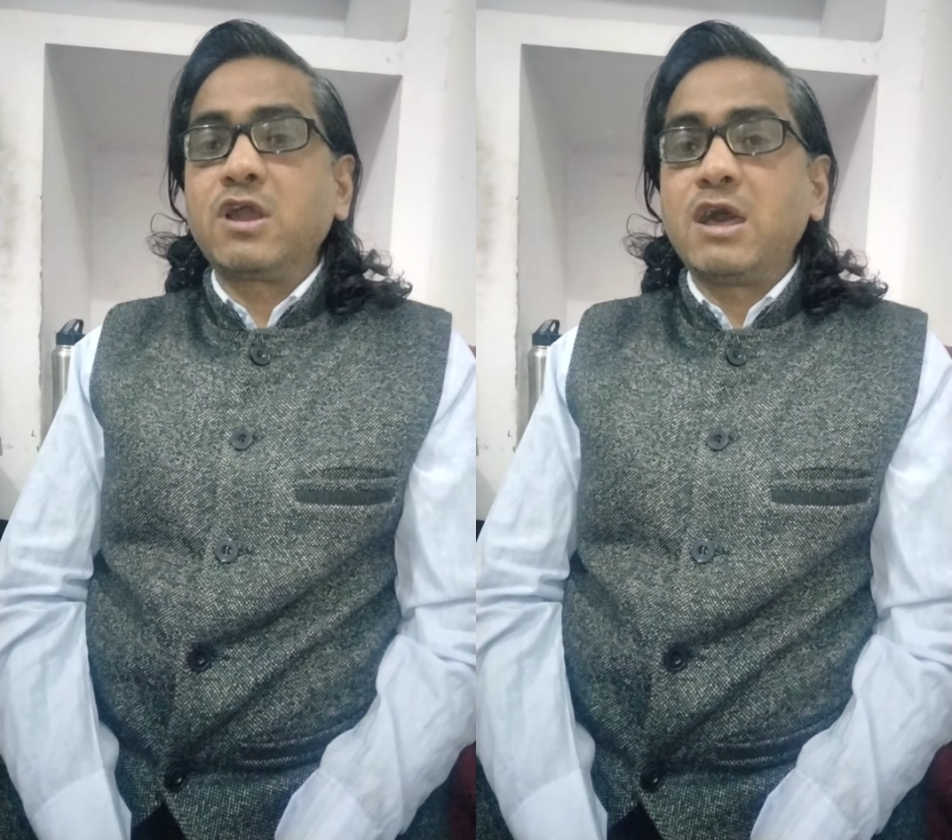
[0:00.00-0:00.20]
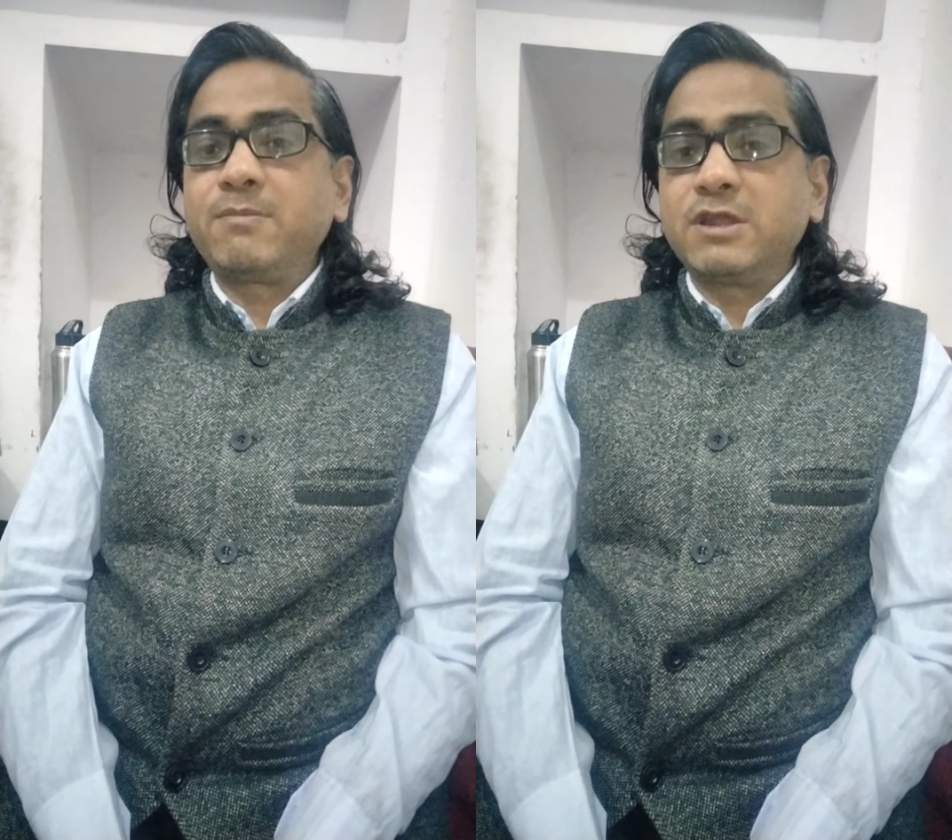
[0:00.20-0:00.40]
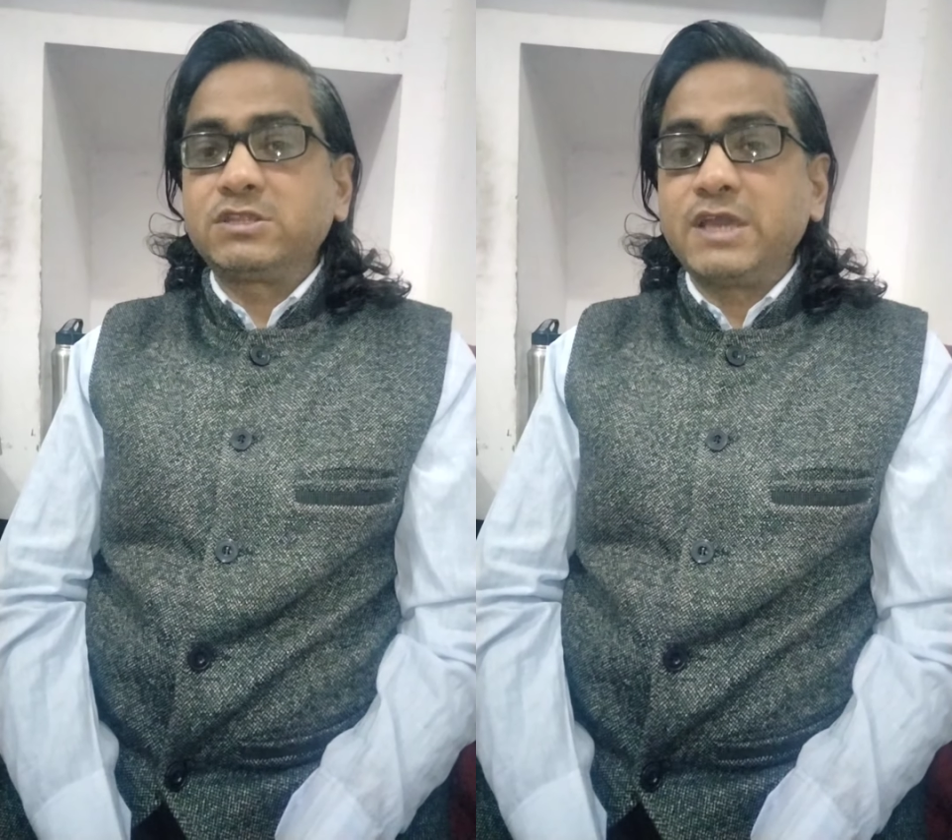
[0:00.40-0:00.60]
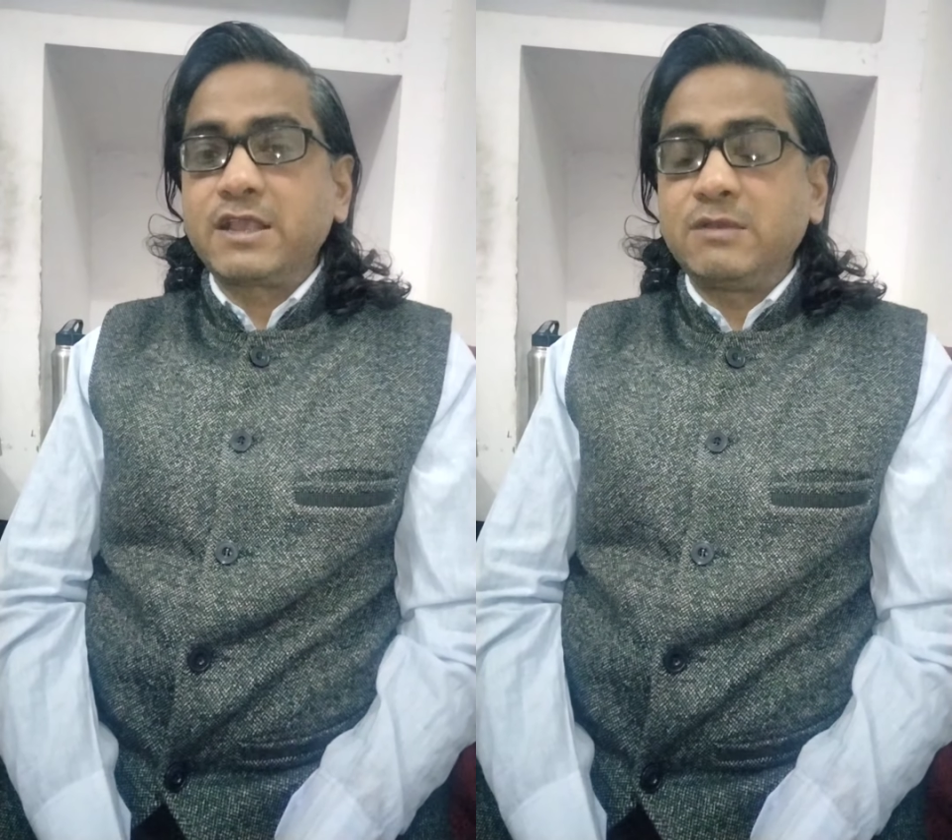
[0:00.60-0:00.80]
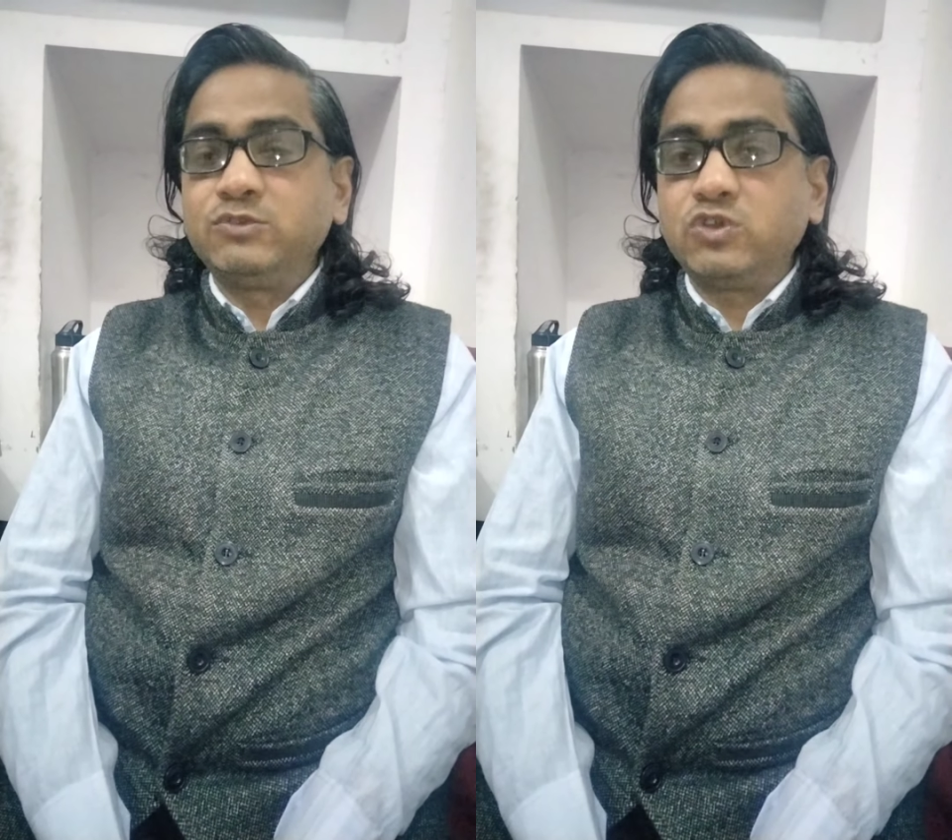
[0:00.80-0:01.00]
ख़राब करता है
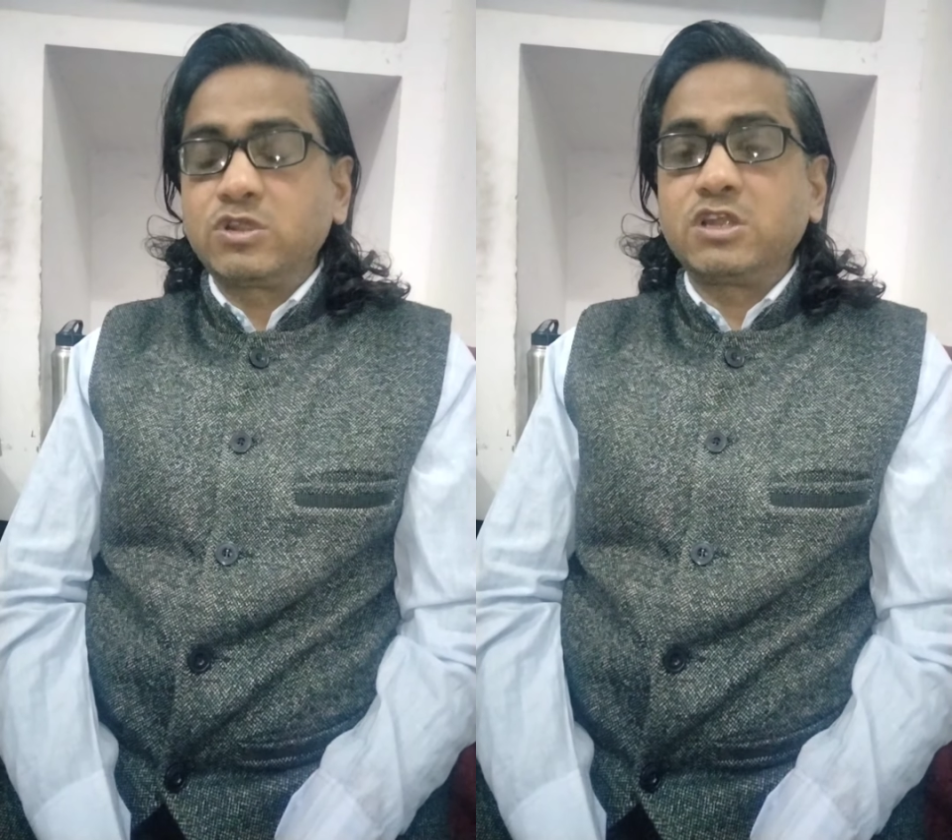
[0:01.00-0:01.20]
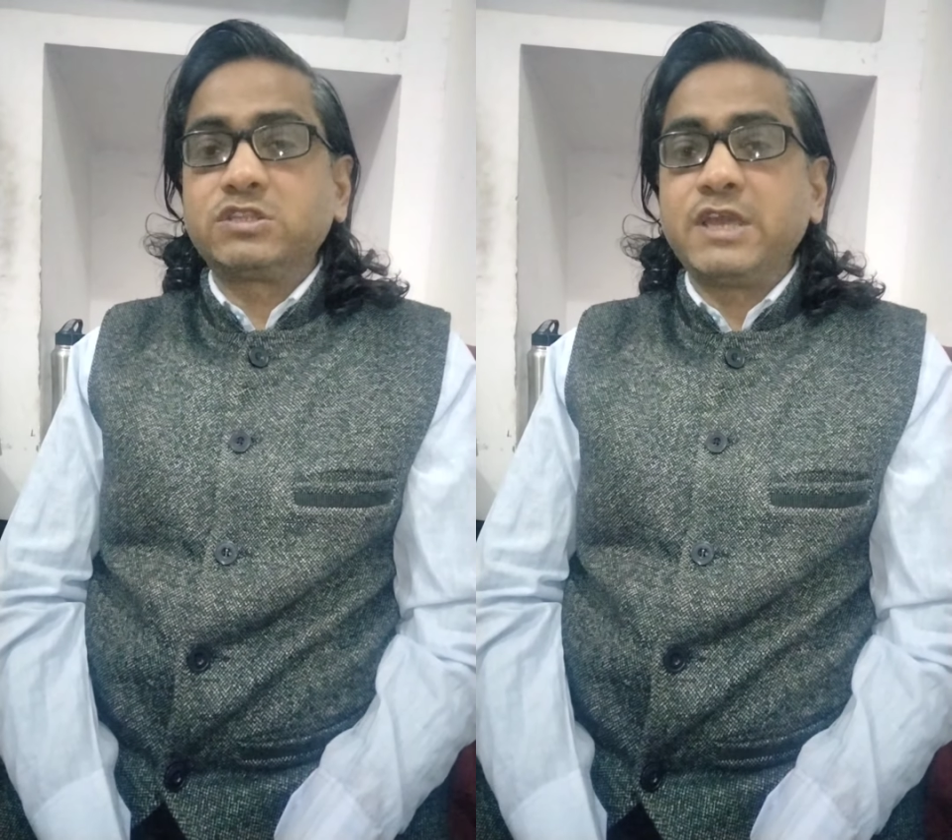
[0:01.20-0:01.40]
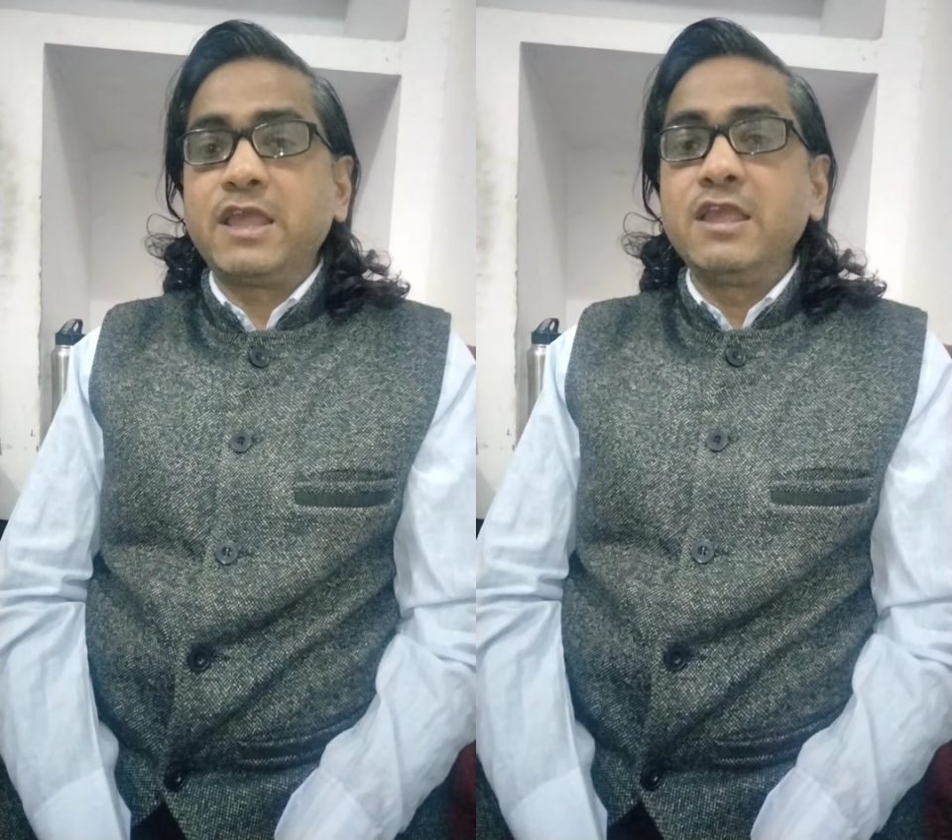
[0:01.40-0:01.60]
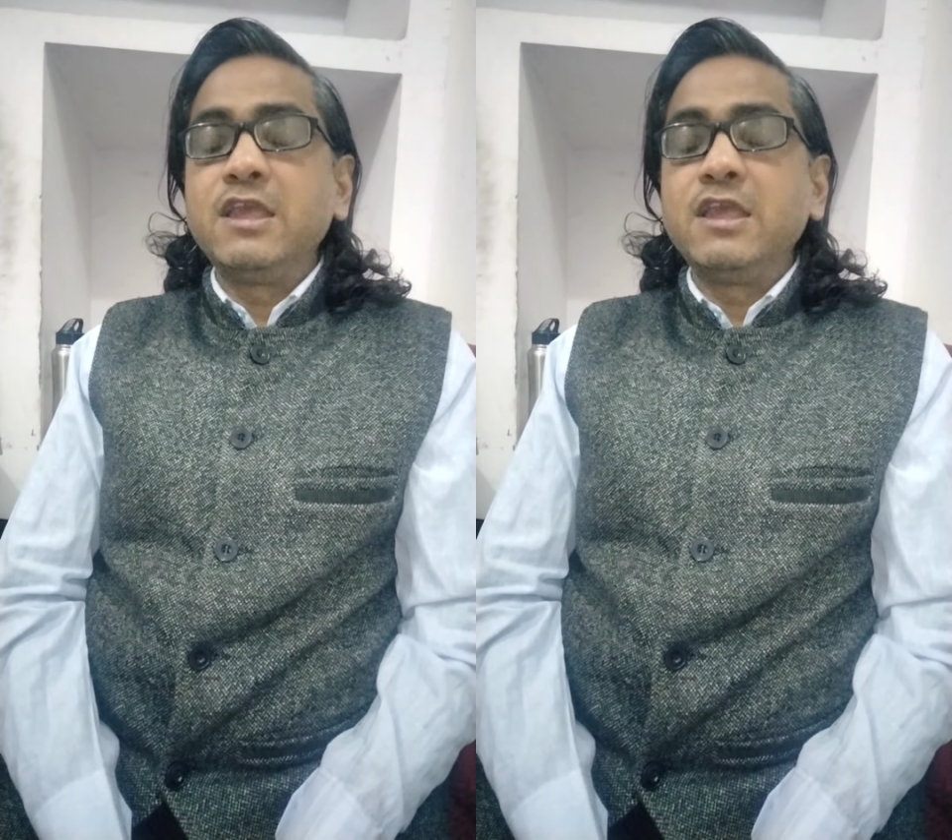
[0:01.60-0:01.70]
कमज़ोर करता है